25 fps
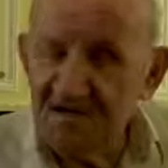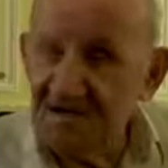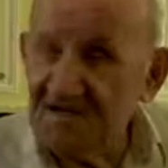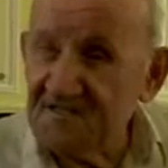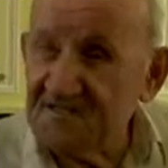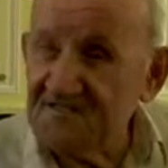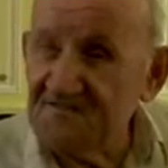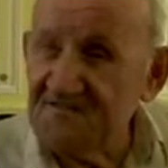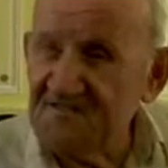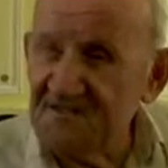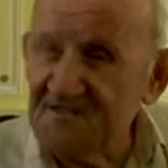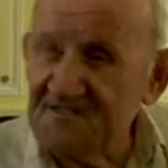
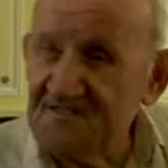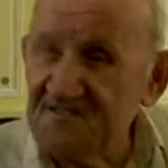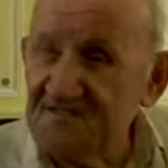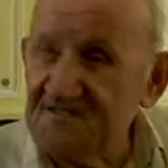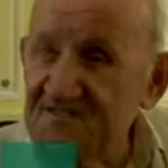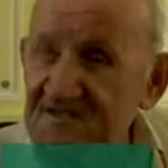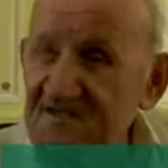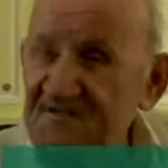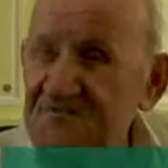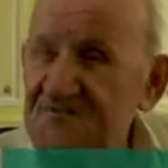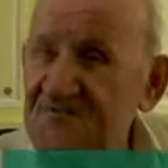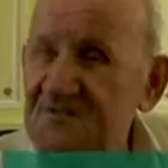Ответы
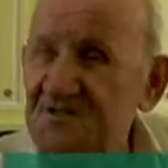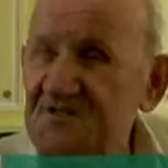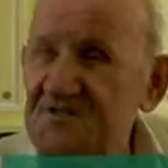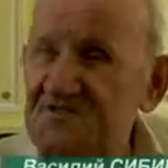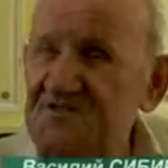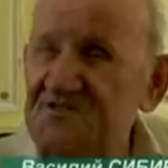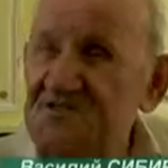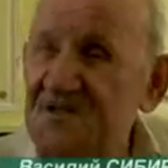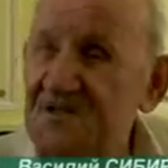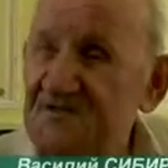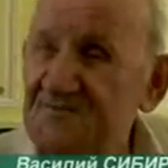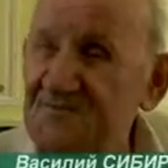
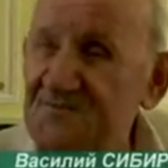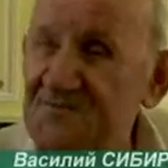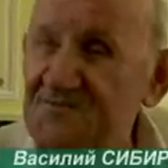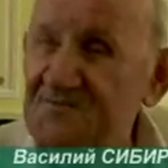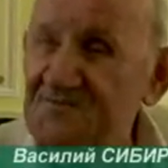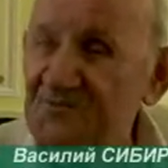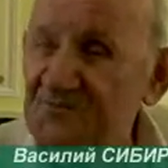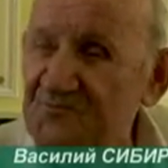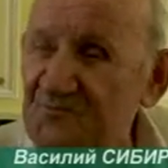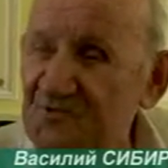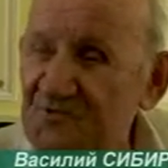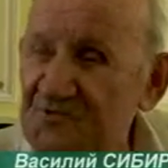требовали самые
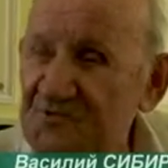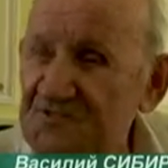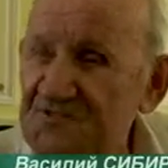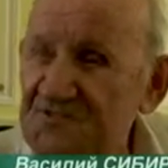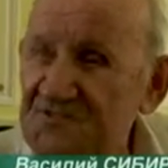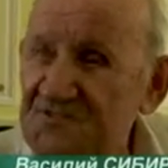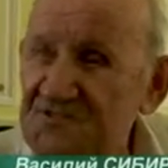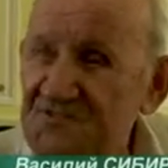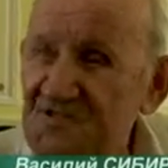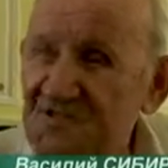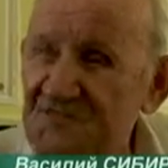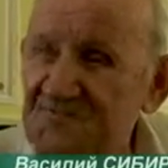
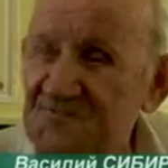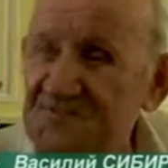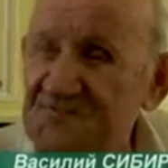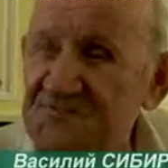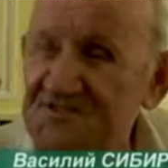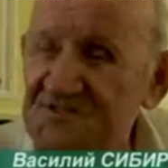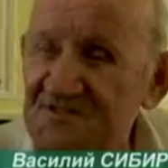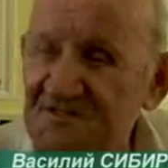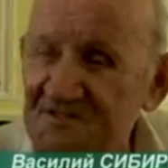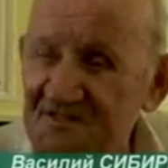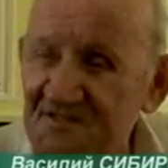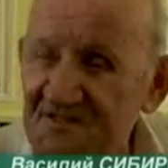глубокие, самые
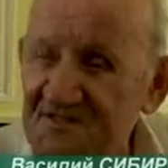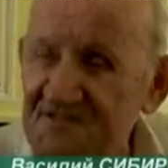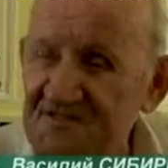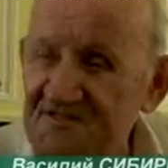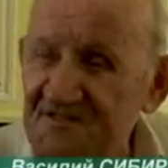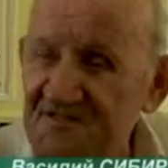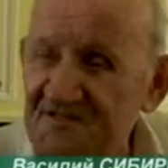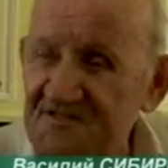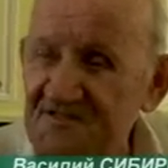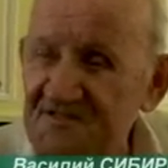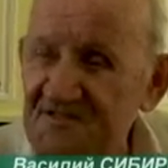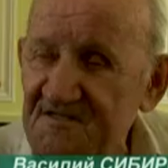
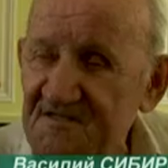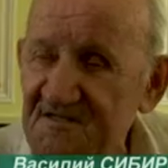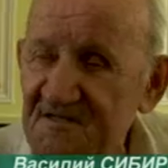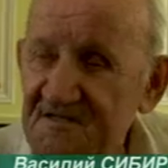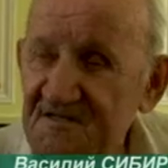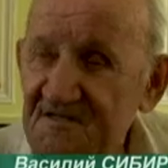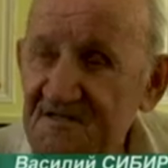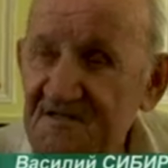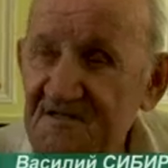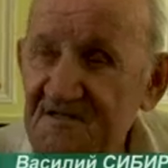обстоятельные.